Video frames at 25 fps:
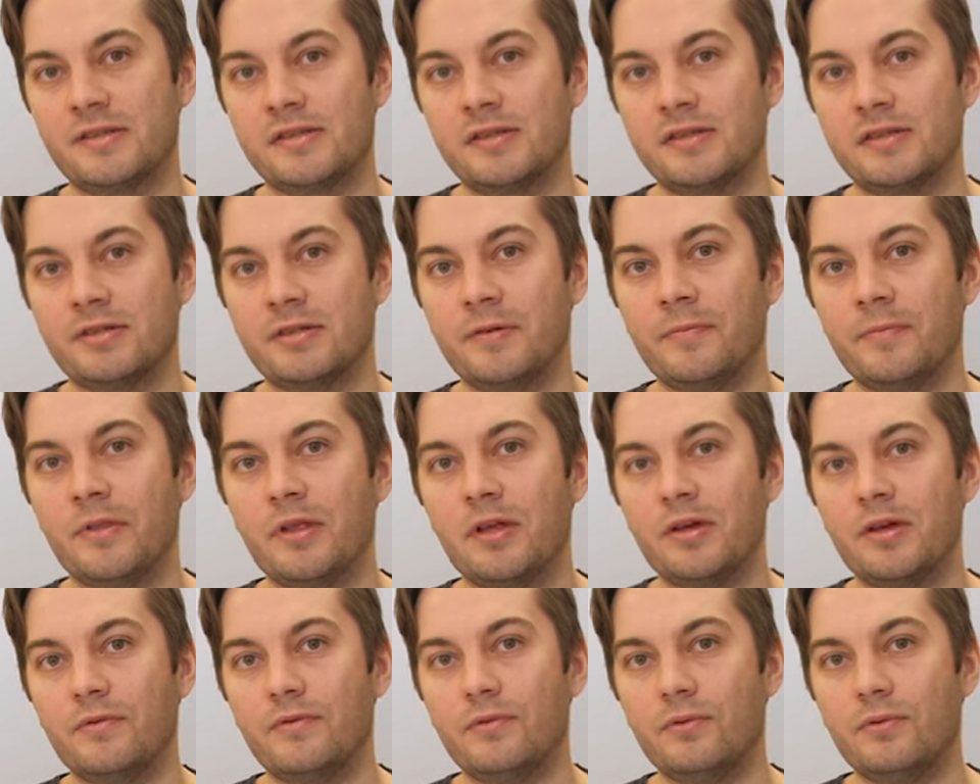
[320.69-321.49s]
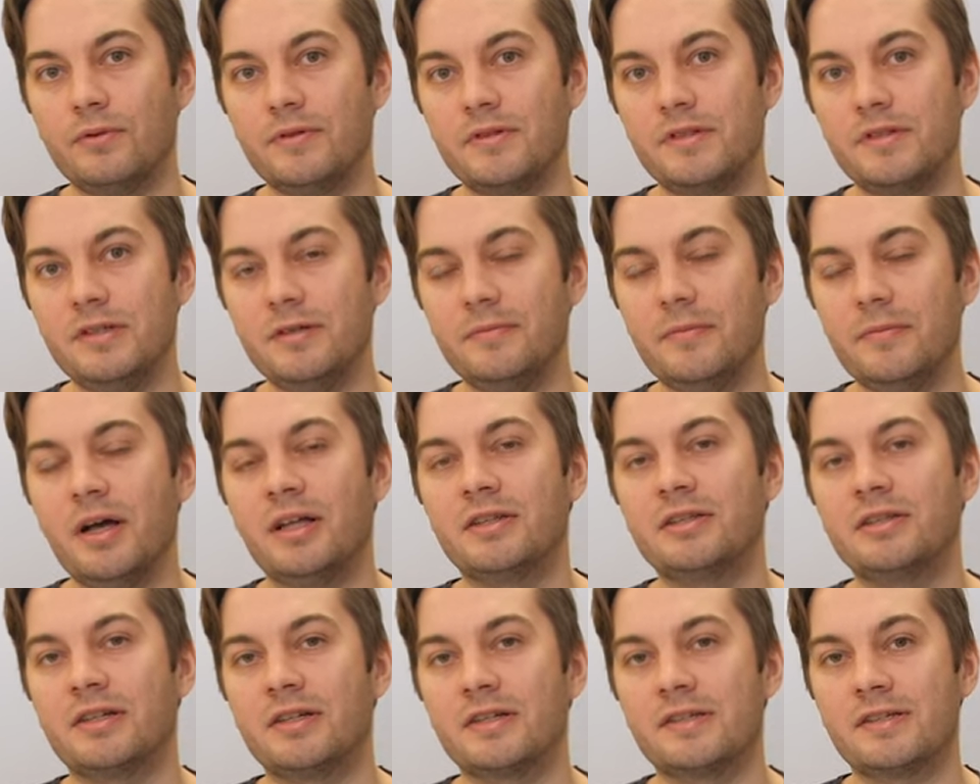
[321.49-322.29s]
z funkcji, a
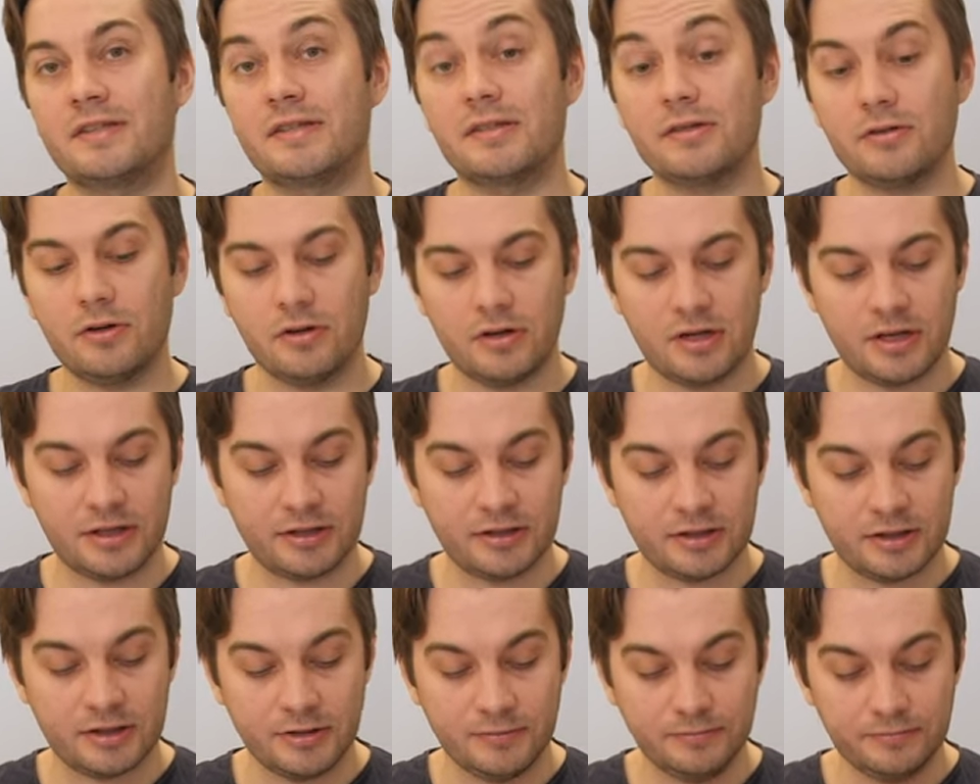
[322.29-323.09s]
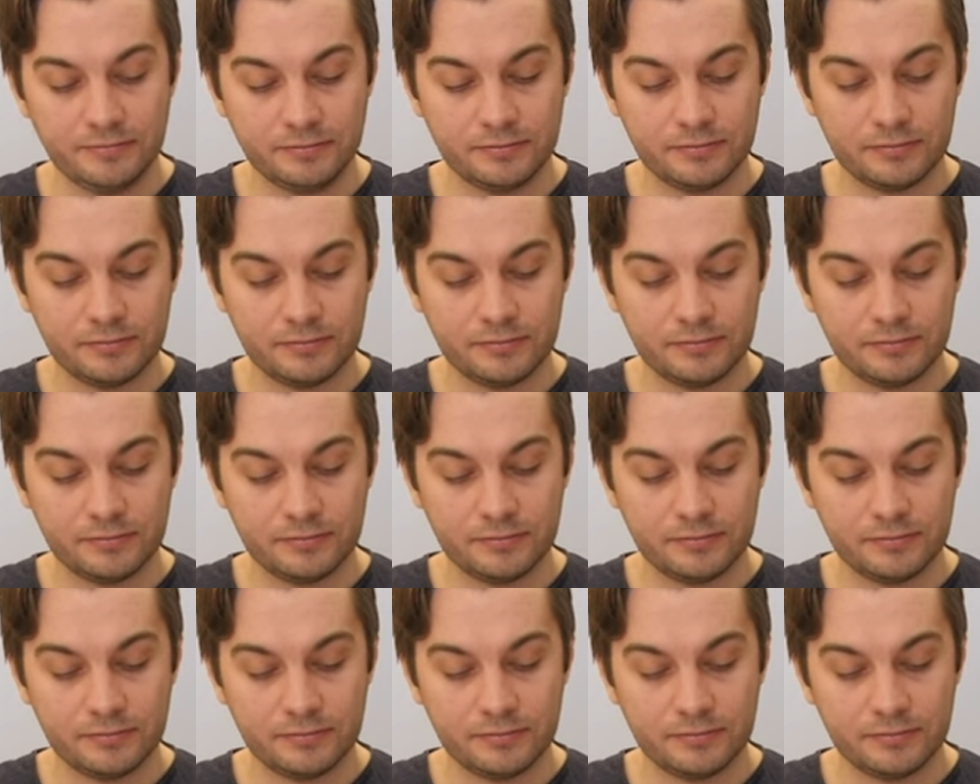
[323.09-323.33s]
teraz kolejne